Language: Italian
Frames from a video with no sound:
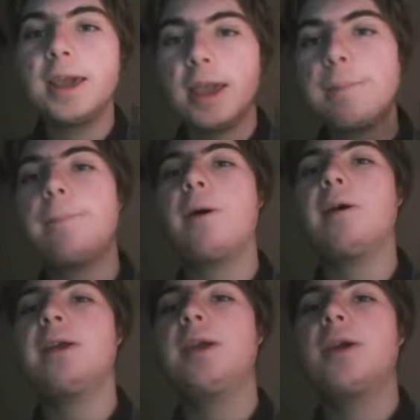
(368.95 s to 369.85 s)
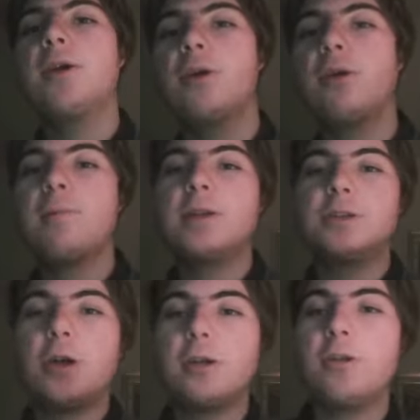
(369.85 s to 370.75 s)
e poi come al
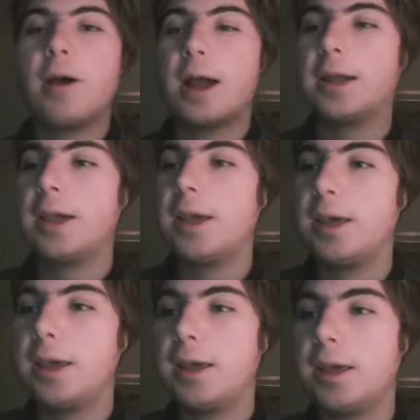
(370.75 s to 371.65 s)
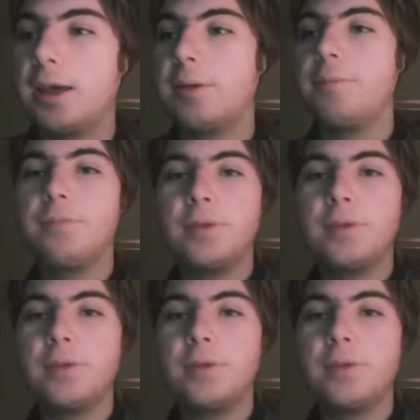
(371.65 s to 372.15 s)
solito anche eh,